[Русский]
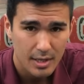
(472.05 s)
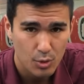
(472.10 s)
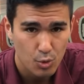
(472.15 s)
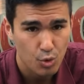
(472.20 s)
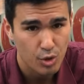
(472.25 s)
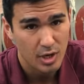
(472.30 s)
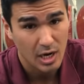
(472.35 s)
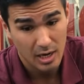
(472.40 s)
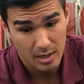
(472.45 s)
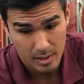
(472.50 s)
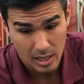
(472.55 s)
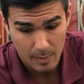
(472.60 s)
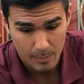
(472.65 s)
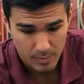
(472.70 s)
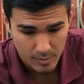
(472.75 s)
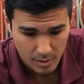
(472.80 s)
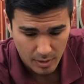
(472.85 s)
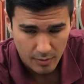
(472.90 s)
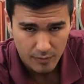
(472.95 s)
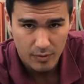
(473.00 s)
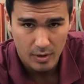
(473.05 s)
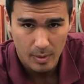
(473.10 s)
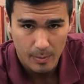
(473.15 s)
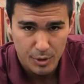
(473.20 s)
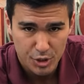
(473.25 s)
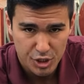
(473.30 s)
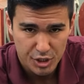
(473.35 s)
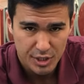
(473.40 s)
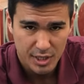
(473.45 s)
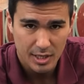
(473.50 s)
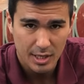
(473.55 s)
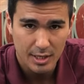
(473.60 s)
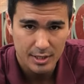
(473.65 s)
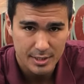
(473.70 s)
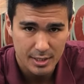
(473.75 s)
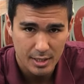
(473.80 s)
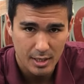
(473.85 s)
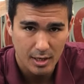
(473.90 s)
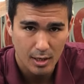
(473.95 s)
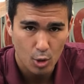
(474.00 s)
ну и как, как бы вы обычно
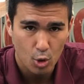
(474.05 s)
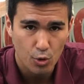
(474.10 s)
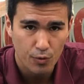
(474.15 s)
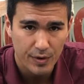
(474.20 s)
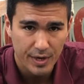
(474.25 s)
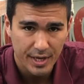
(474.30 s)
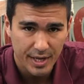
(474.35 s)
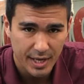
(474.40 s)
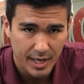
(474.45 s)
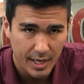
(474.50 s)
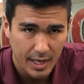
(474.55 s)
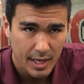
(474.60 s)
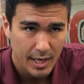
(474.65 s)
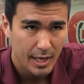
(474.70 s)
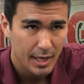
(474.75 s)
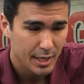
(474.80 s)
делаете кувырки,